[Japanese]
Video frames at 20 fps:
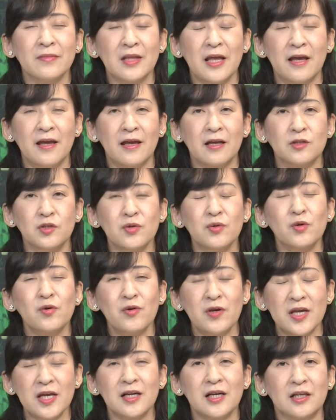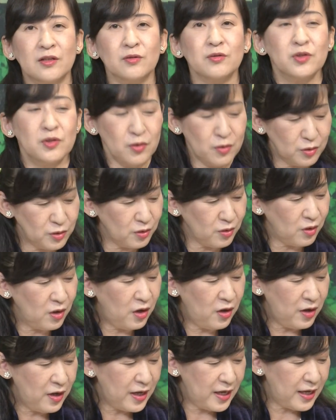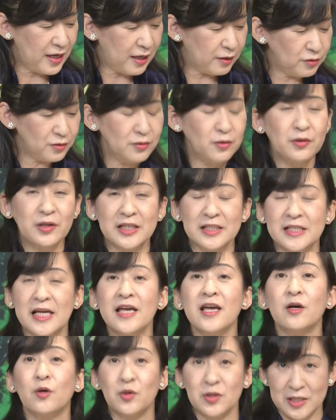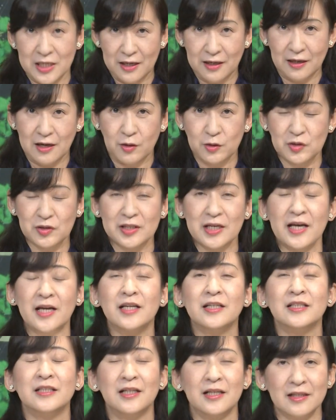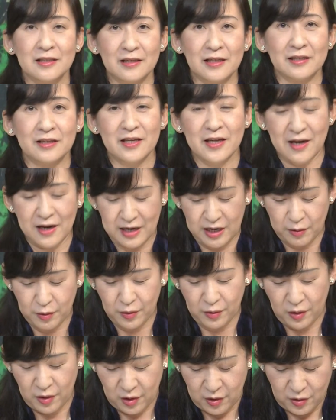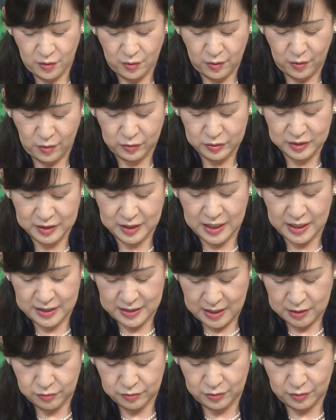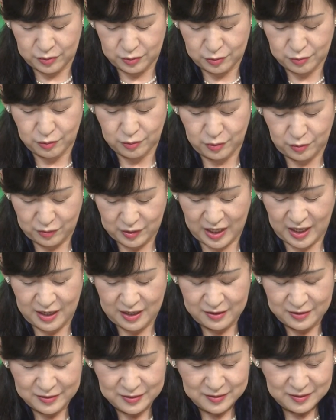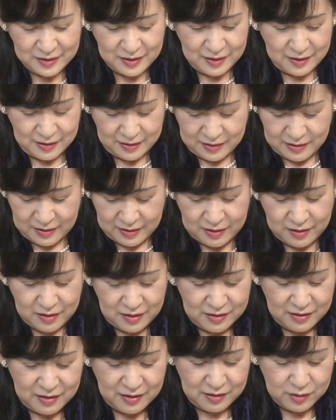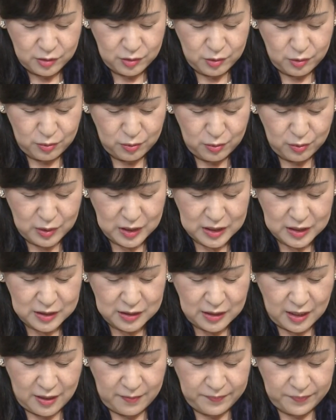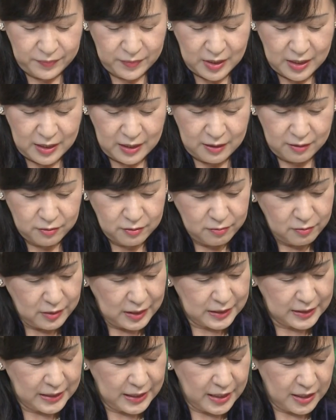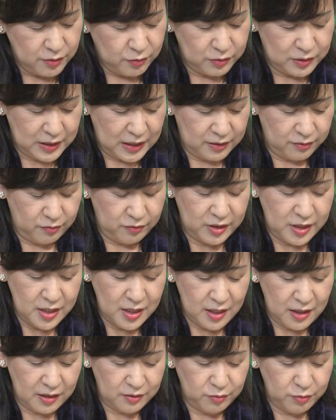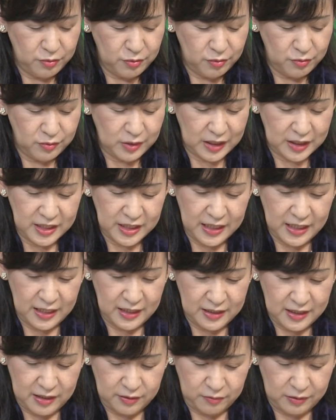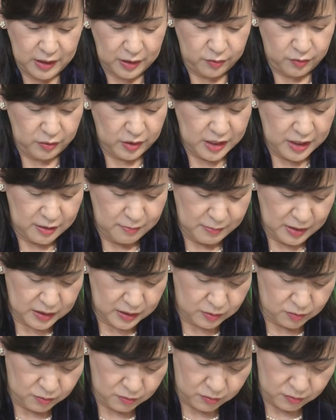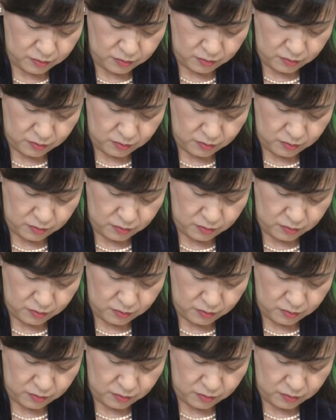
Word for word: えー、上皇陛下の長女、えー、黒田清子さんがお使いになったティアラをお付けになるということでちょうどですね、えー、黒田清子さんのティアラどのようなティアラなのかと言いますと